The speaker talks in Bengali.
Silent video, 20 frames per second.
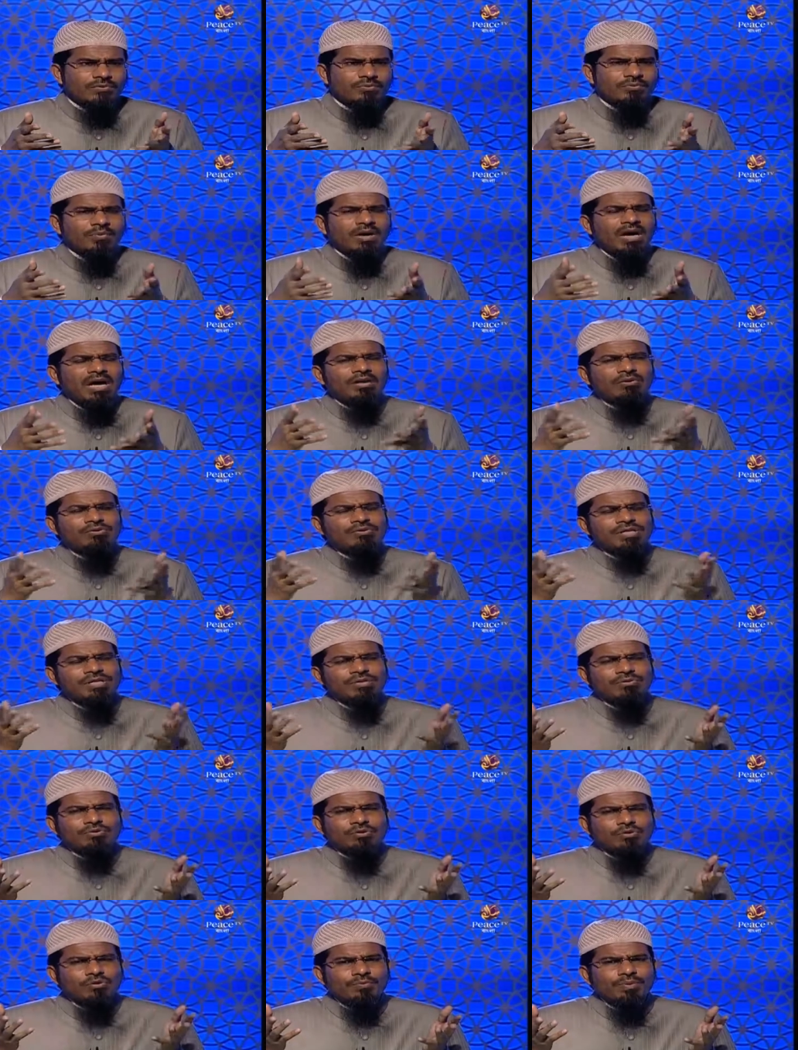বা আরও যে
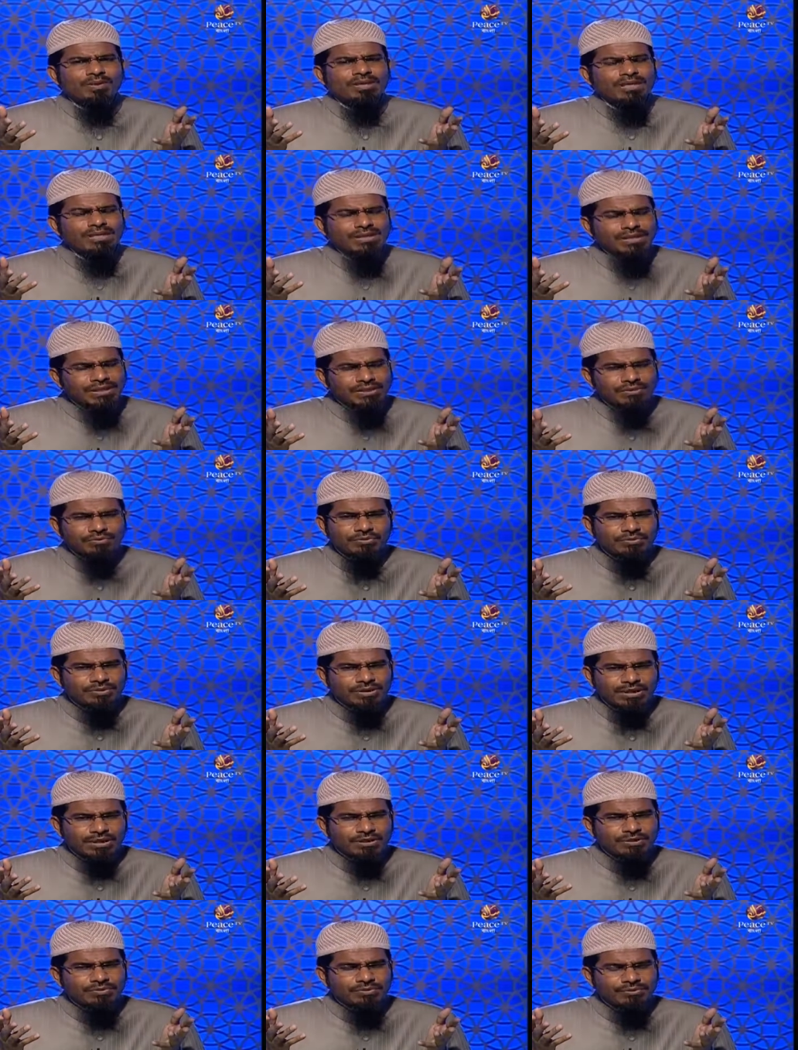কোনো উপাদান দিয়ে হোক
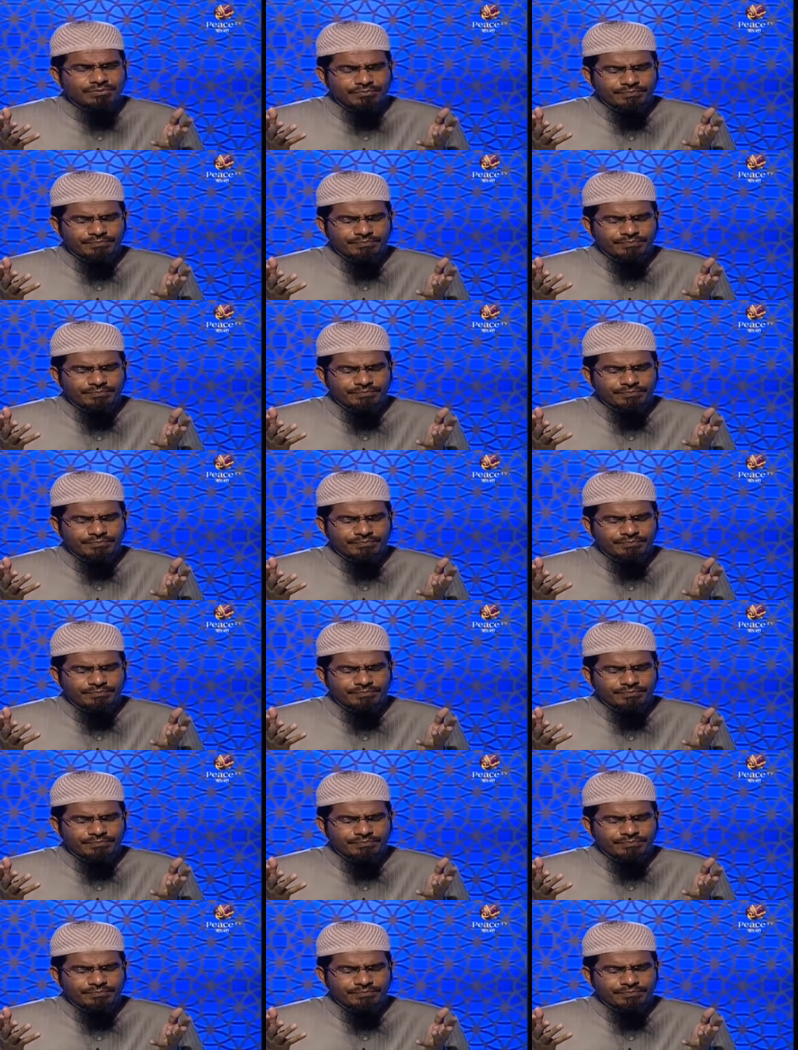না কেন